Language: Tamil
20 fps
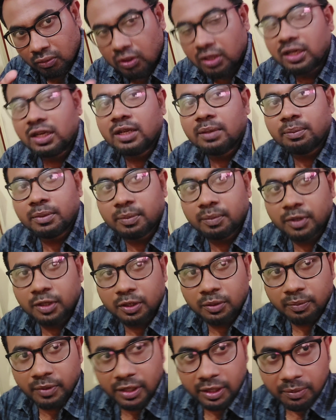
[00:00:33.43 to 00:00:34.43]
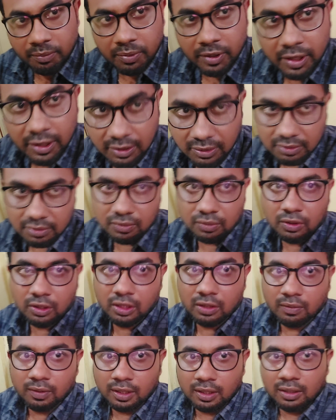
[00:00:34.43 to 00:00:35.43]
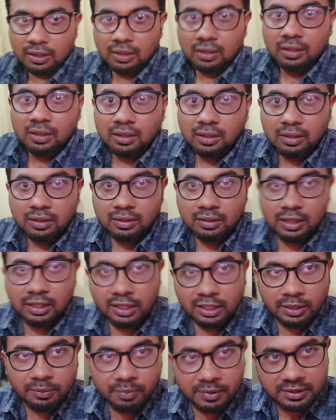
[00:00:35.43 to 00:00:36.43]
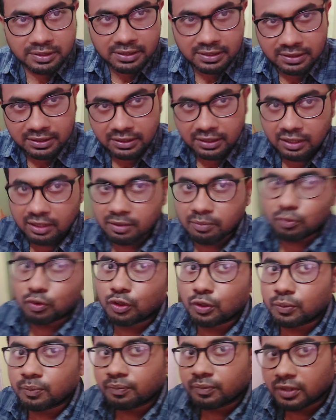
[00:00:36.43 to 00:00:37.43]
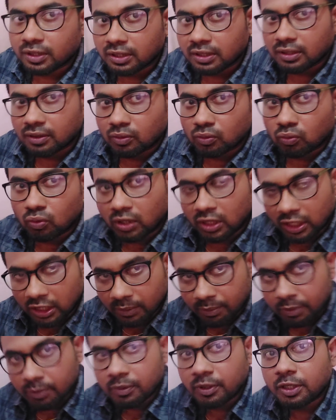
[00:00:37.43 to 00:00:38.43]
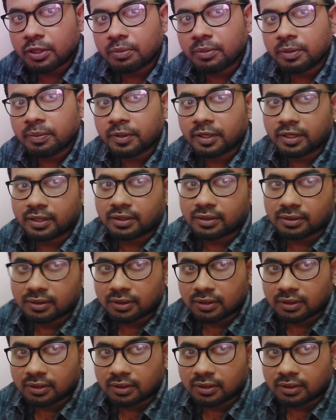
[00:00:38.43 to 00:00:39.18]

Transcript: உன்னை நம்பி மட்டுமே நீ படி ஓகேவா கண்டிப்பாக சக்சீட் ஆக முடியும் ஒன்றை நம்பி மட்டுமே படி